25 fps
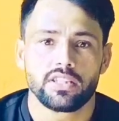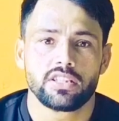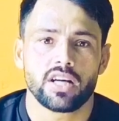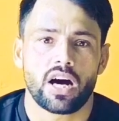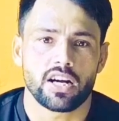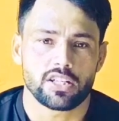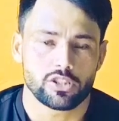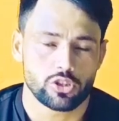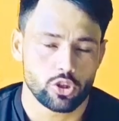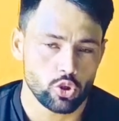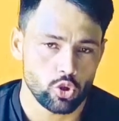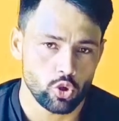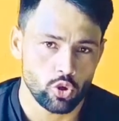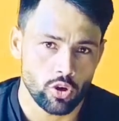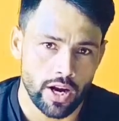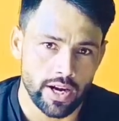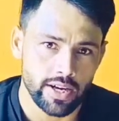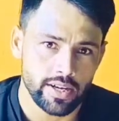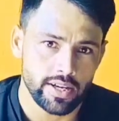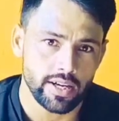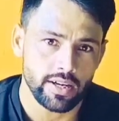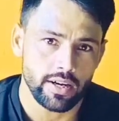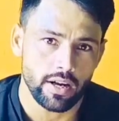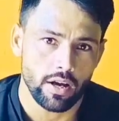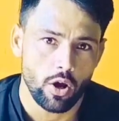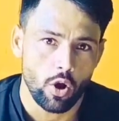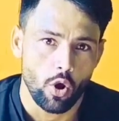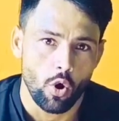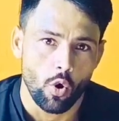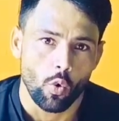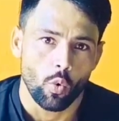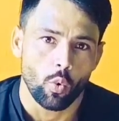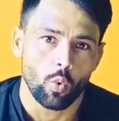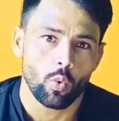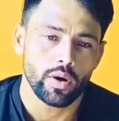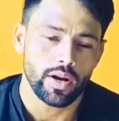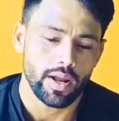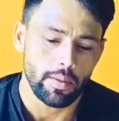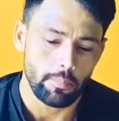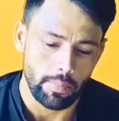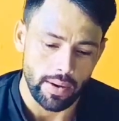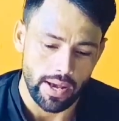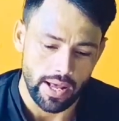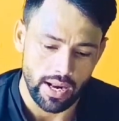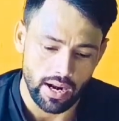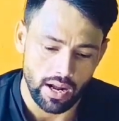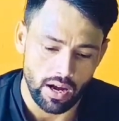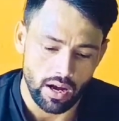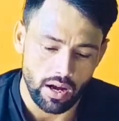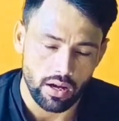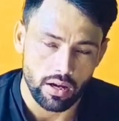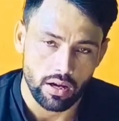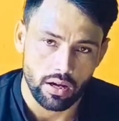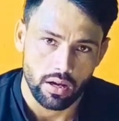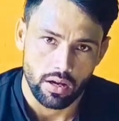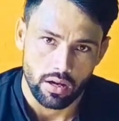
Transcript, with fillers: जाट्स यूनाइटेड उन्हें पहला